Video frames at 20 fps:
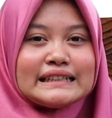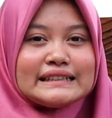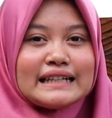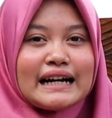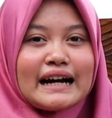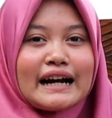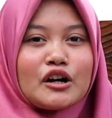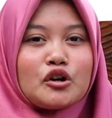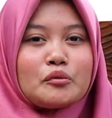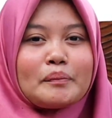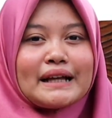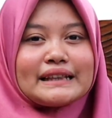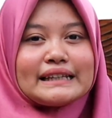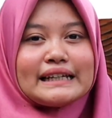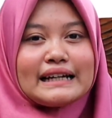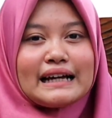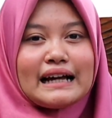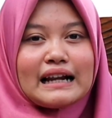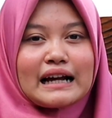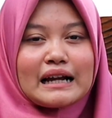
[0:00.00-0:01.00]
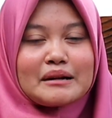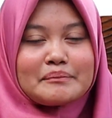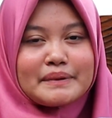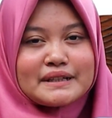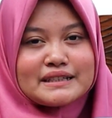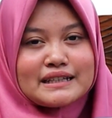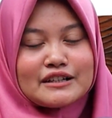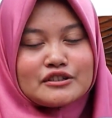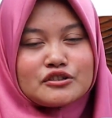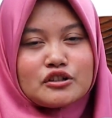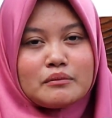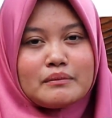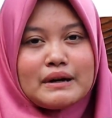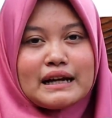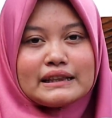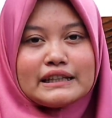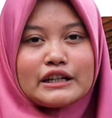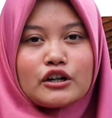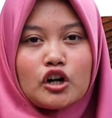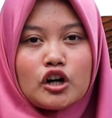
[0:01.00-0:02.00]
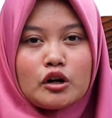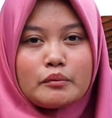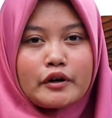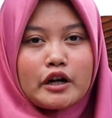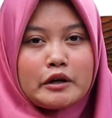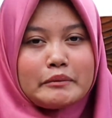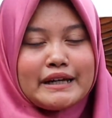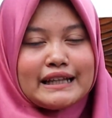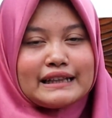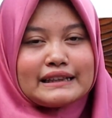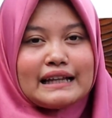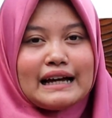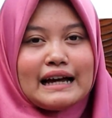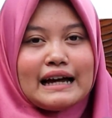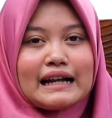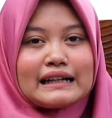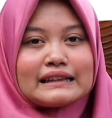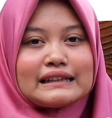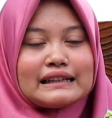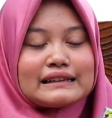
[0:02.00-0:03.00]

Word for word: Jangan lupa tinggalkan pesan sobat kolom komentar